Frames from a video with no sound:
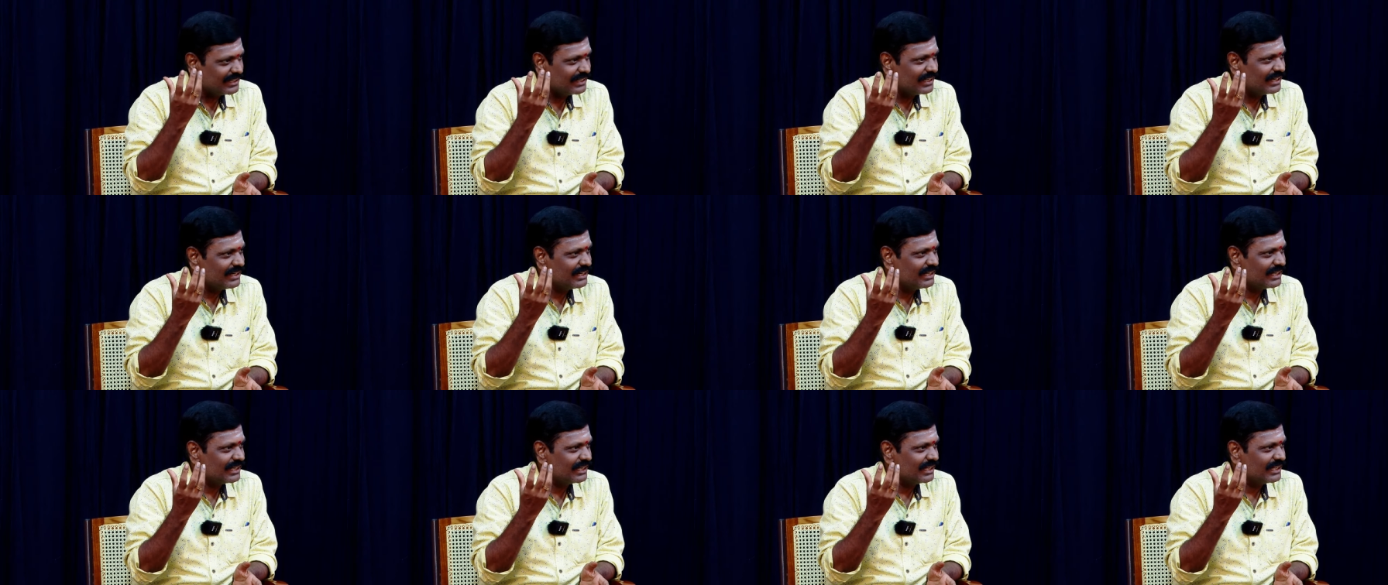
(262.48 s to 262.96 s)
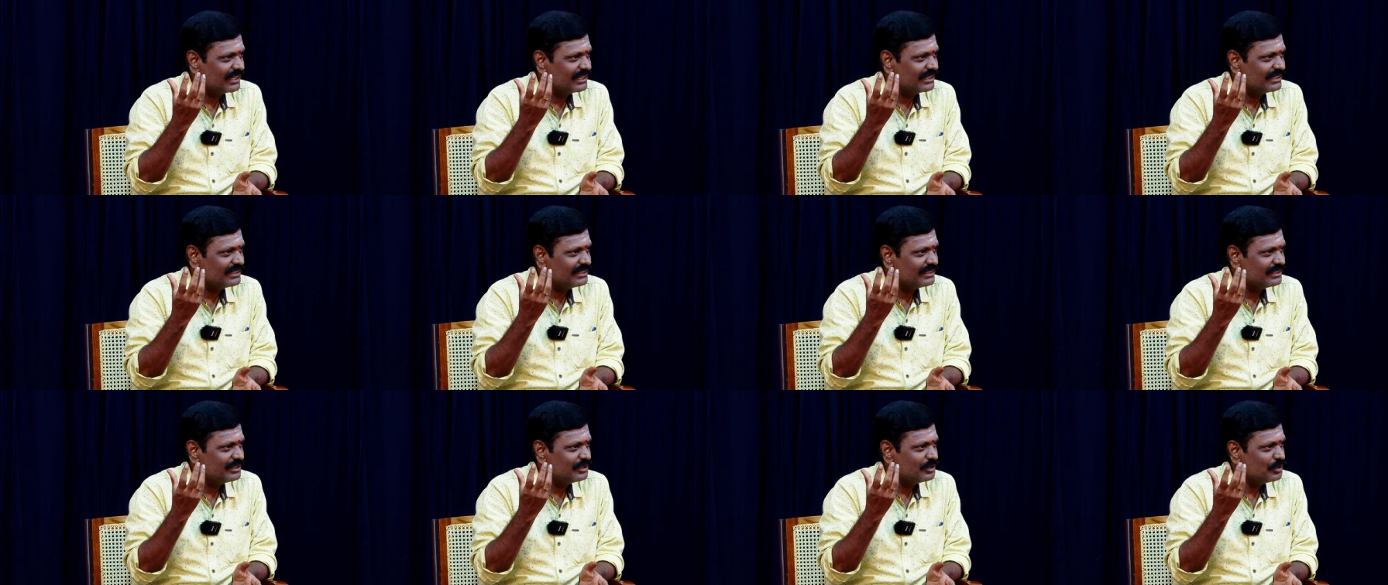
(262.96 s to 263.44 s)
என்னங்க
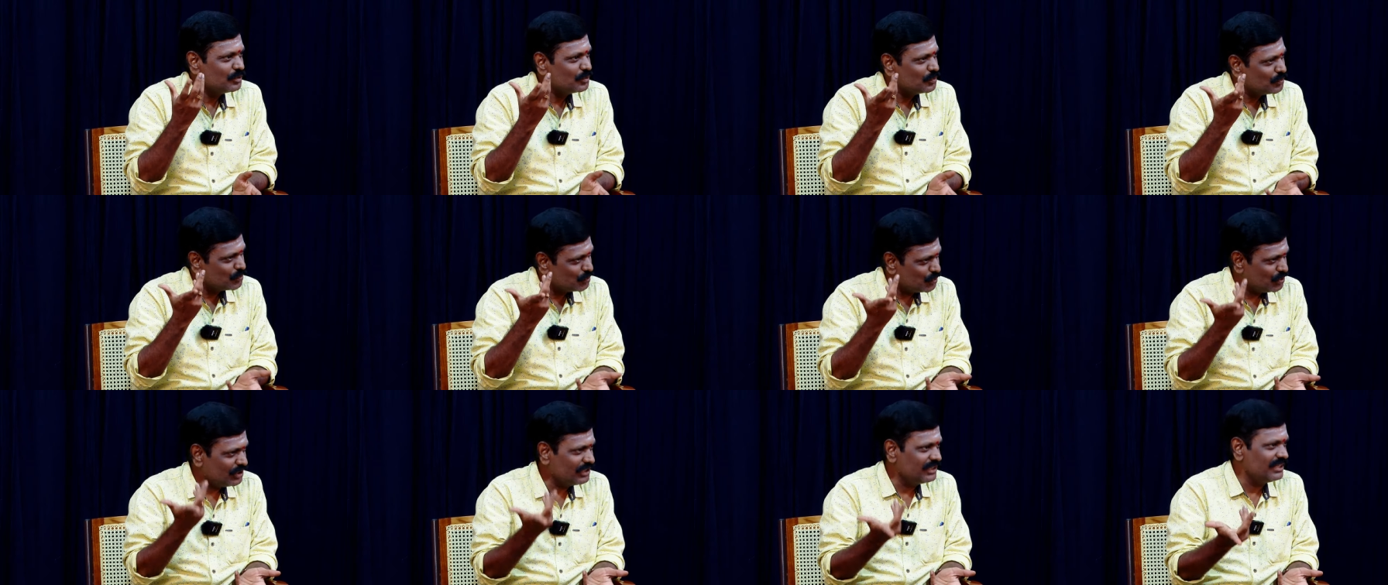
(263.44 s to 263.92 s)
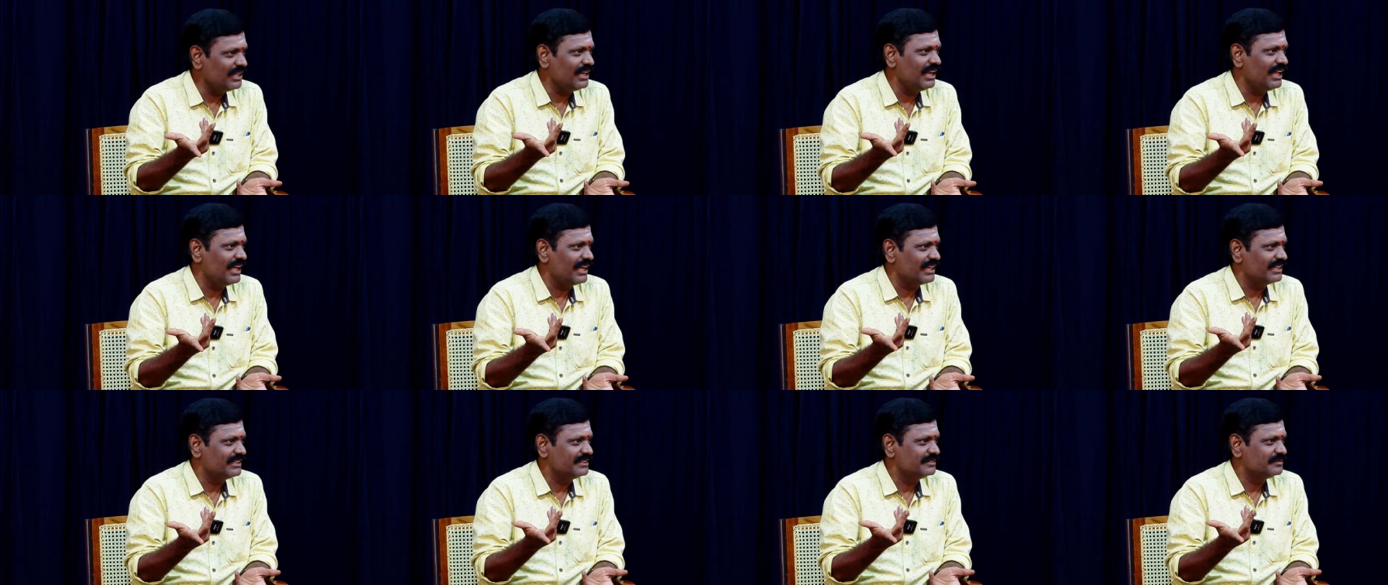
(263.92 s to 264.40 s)

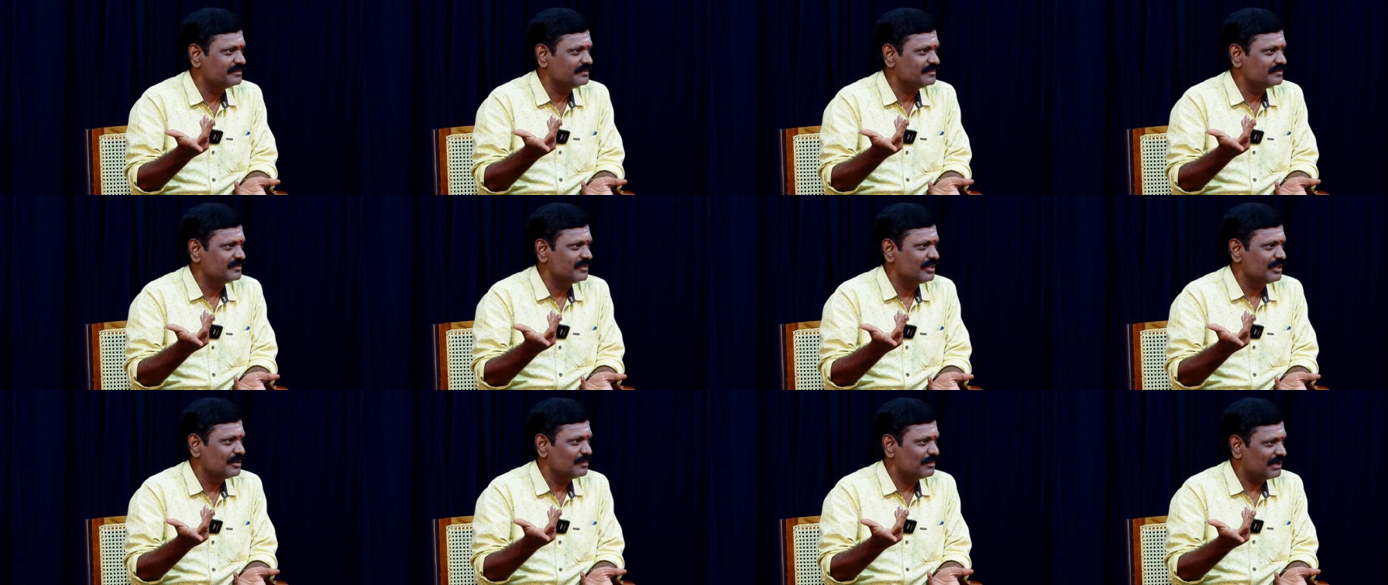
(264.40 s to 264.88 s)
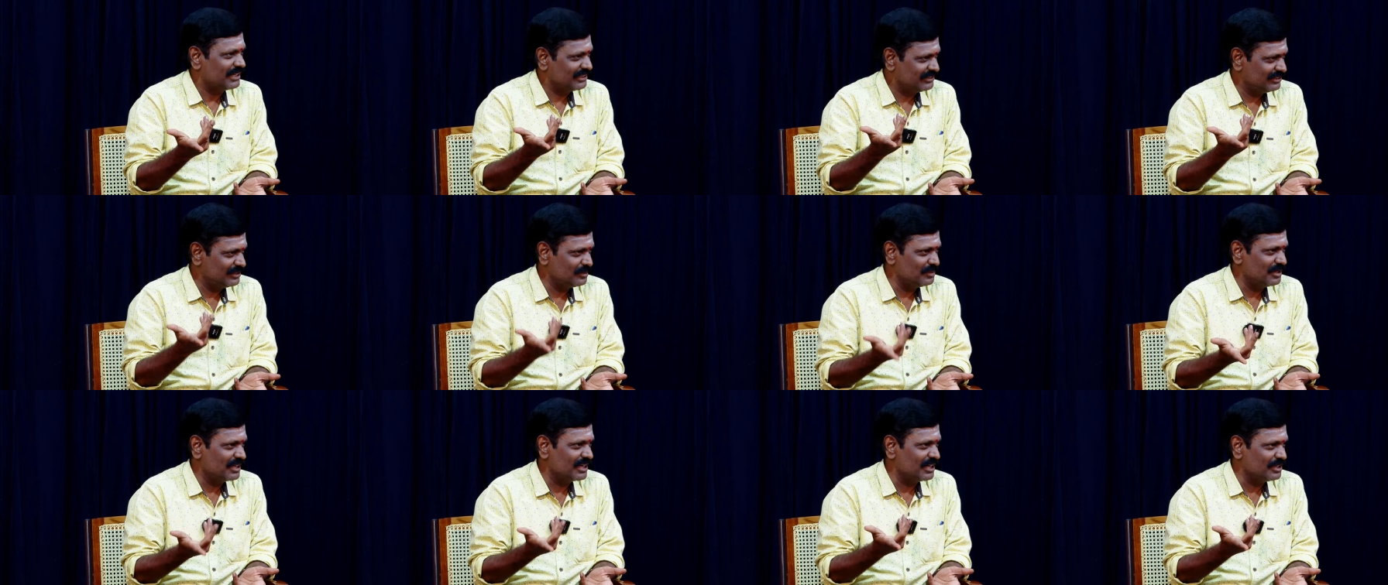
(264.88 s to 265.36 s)
புரிதலே
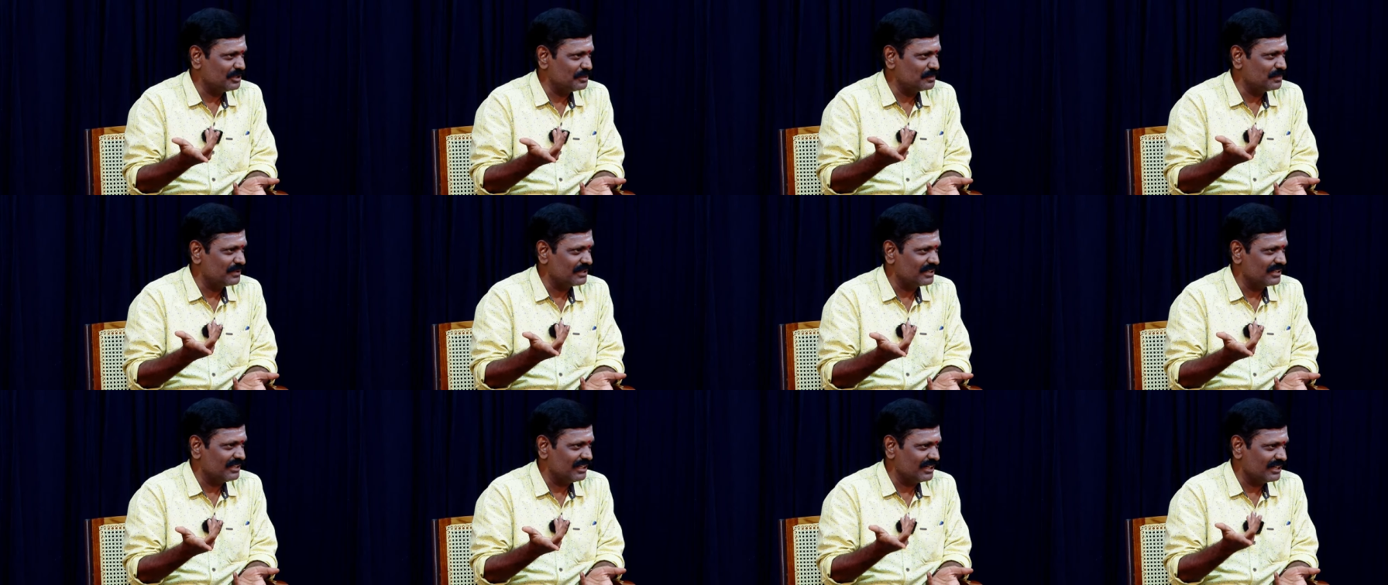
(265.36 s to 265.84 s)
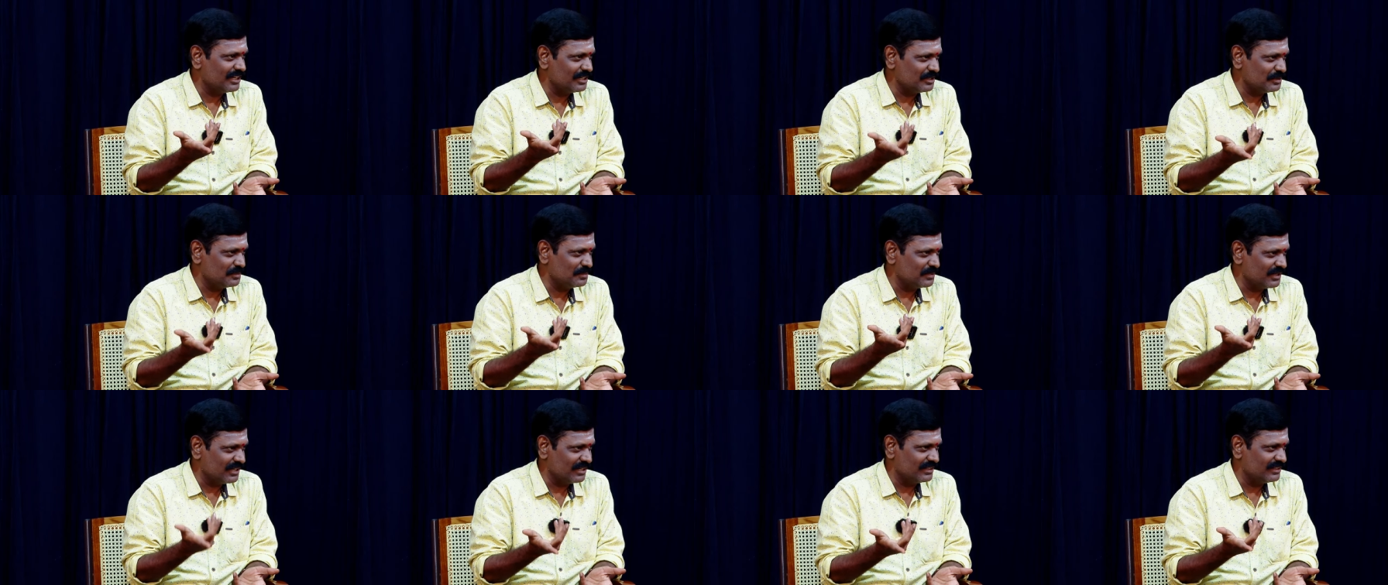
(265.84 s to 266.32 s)
மனசு நம்ம கட்டுப்பட்டதா
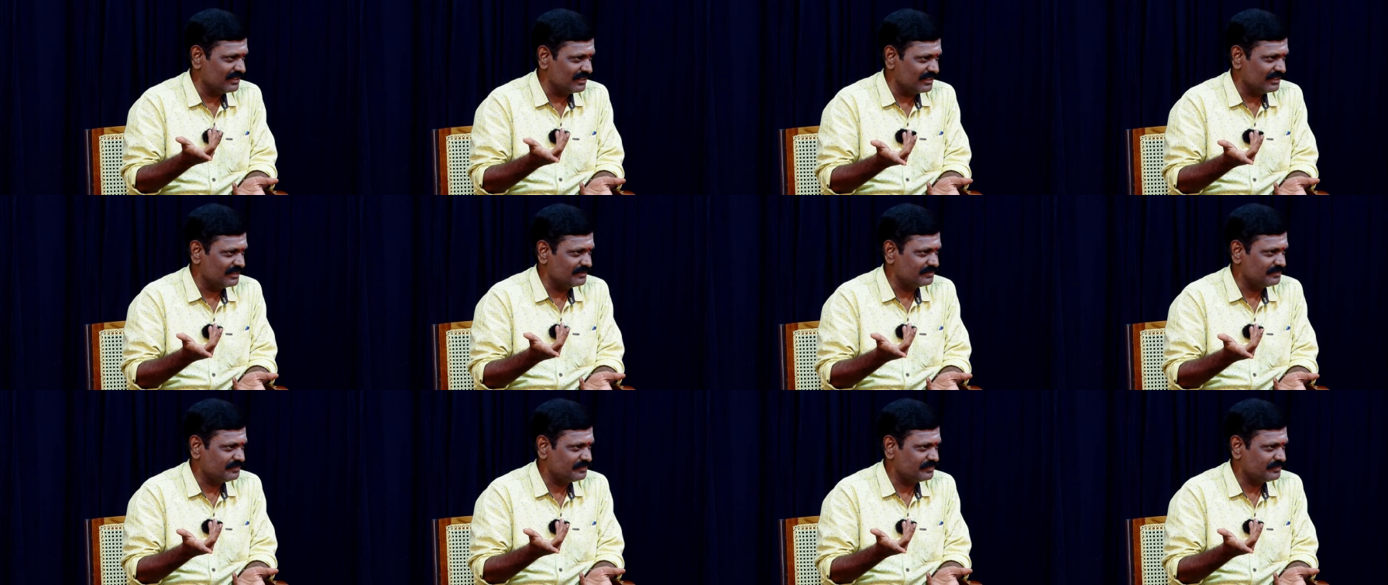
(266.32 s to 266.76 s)
கட்டுப்படாததா